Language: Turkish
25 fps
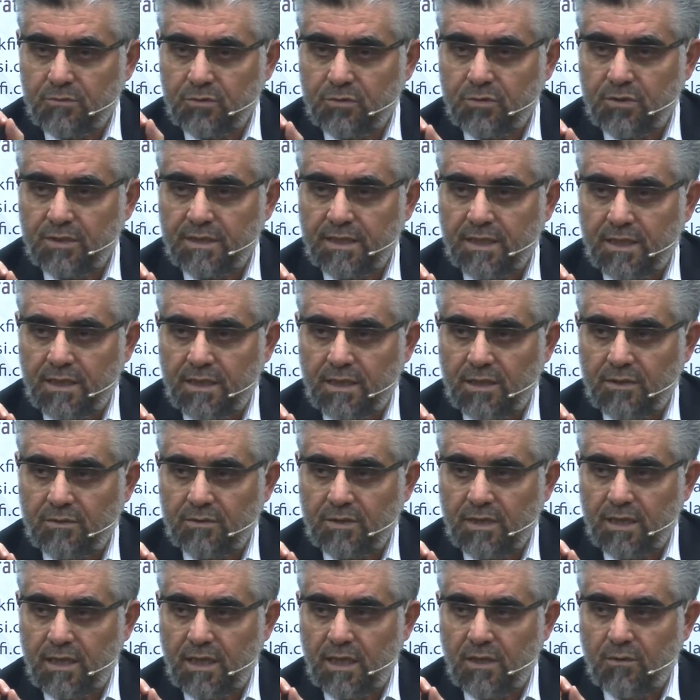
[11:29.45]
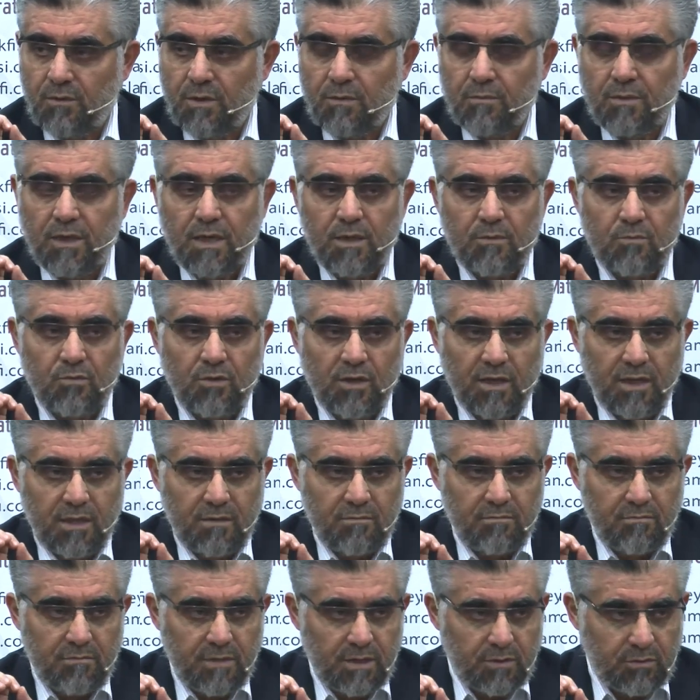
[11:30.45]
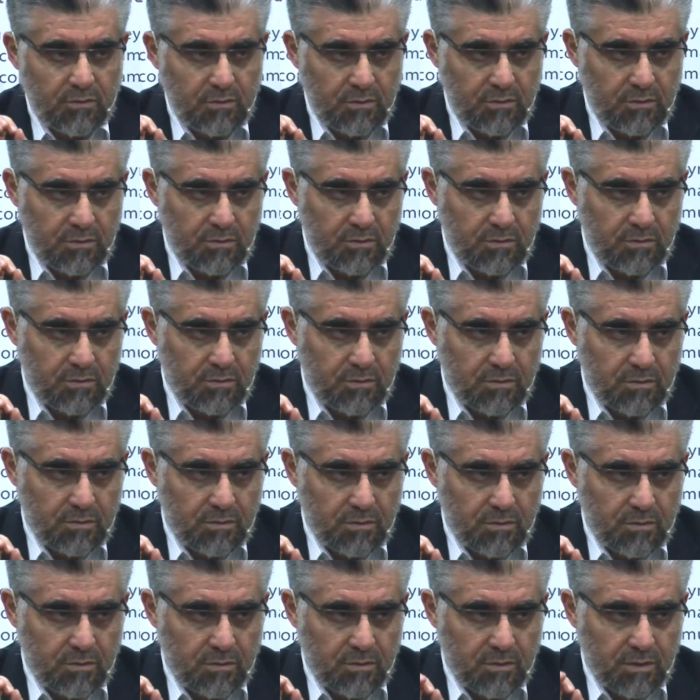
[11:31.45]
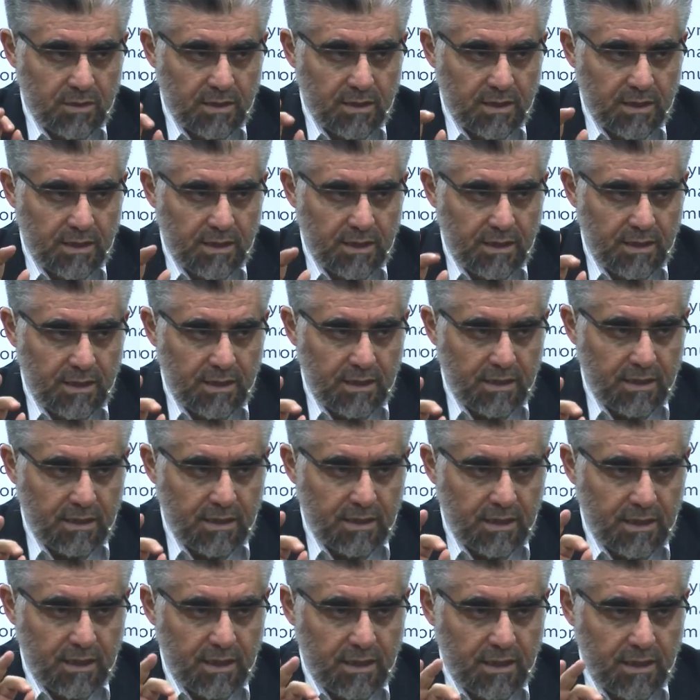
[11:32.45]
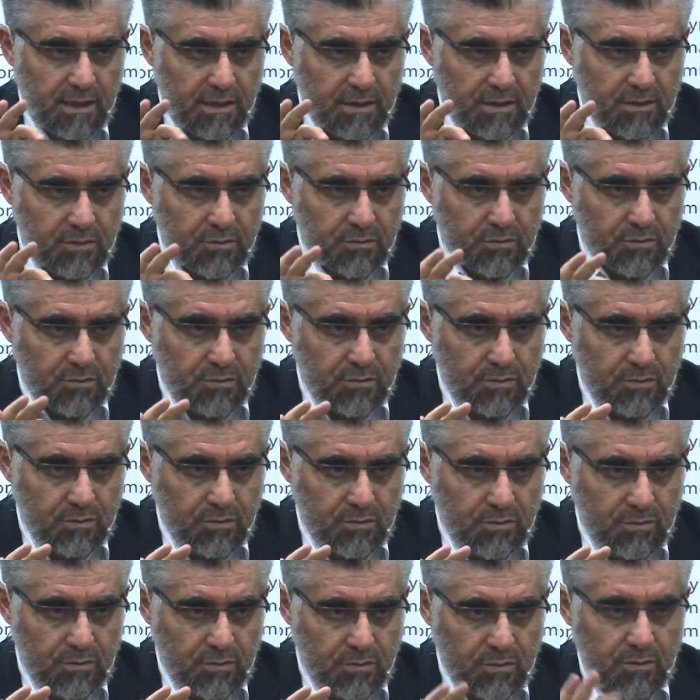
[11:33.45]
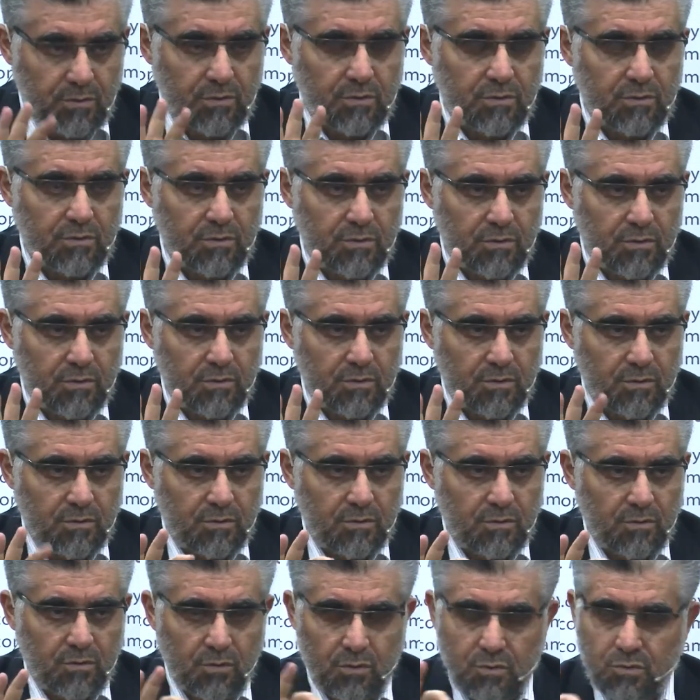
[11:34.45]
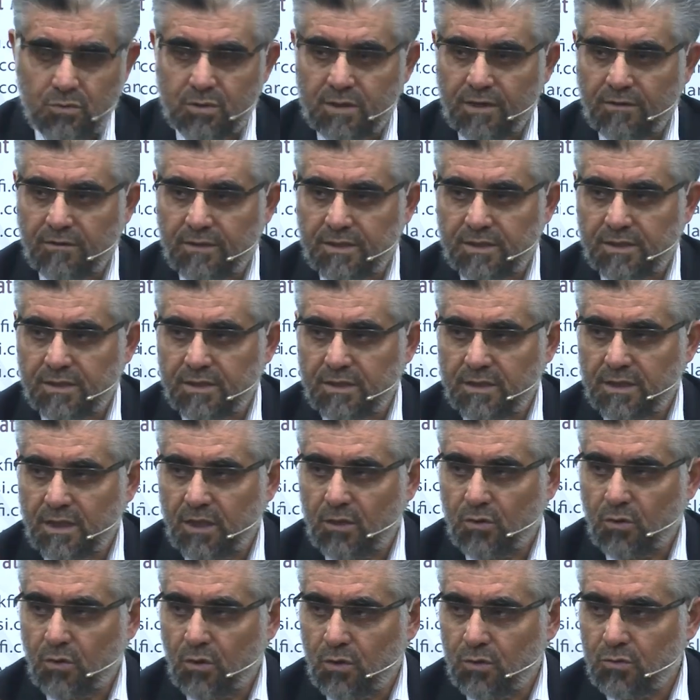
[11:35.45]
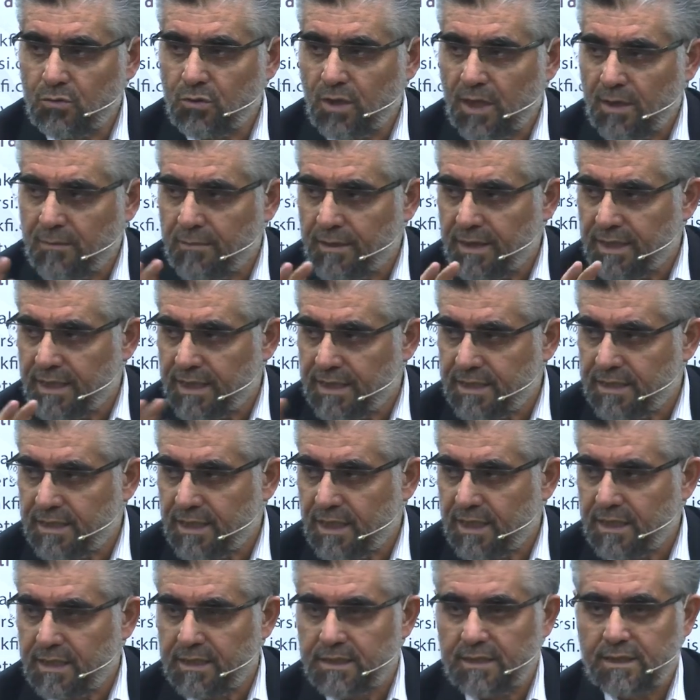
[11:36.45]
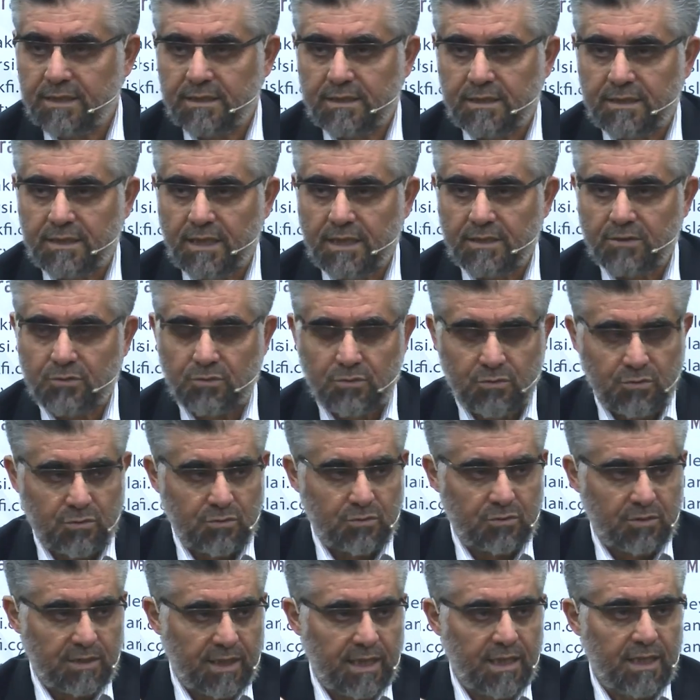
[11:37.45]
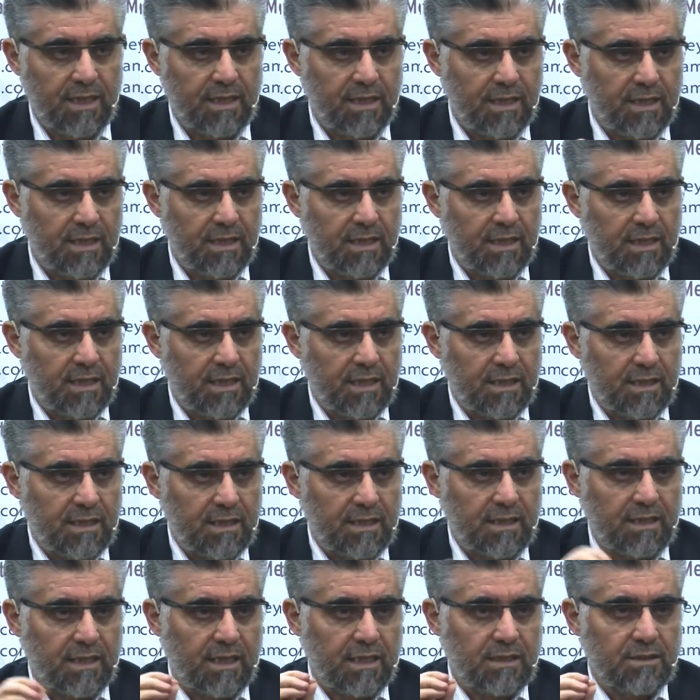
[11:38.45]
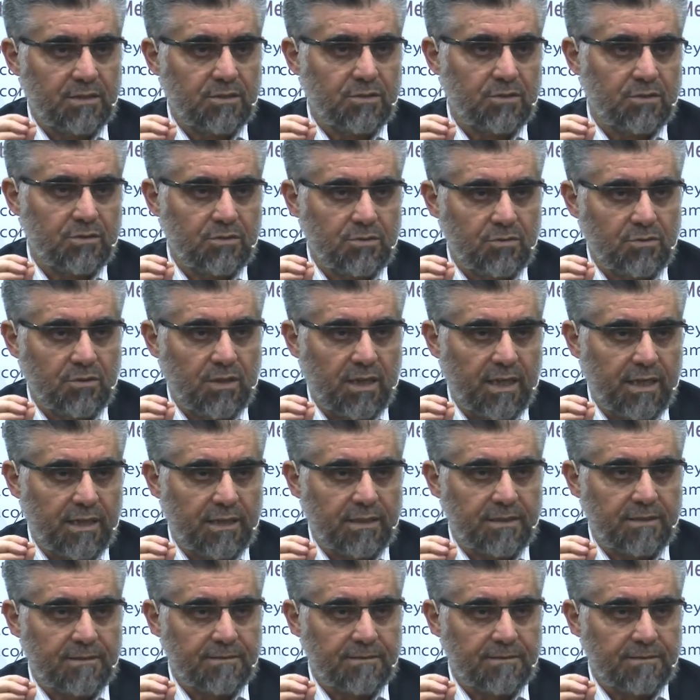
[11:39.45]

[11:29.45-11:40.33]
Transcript: Diyor ki Allahü Teala ve ma Muhammedun illa Rasul. Uhud Savaşı'nda öldü haberleri yayıldıktan sonra inen şu ayet.